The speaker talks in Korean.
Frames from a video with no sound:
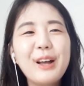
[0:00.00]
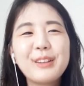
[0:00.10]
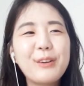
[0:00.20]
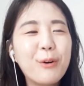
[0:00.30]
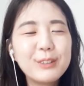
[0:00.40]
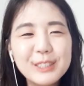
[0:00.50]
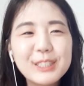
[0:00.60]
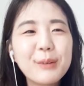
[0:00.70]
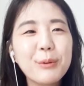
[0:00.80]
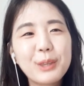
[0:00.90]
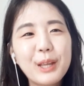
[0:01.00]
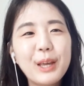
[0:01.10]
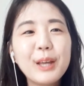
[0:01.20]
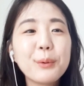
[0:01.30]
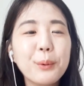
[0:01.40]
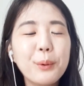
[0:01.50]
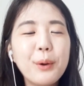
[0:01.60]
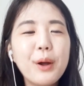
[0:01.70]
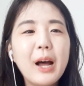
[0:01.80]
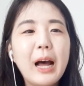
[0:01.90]
나 영어 진짜 못해
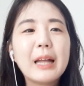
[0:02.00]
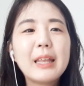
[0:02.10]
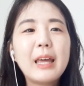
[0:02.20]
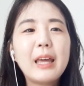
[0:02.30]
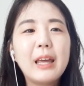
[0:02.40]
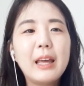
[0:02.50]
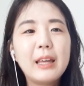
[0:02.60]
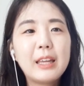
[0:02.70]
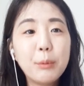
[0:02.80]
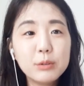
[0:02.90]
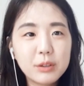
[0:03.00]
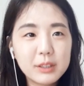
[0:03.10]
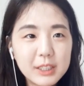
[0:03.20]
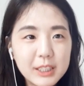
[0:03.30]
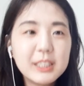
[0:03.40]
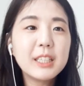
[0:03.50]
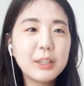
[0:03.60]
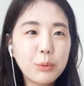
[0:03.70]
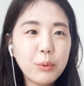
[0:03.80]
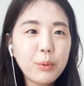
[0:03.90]
해도 안에 기본적인 지식이
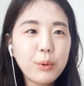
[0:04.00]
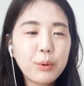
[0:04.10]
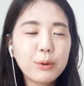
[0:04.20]
있고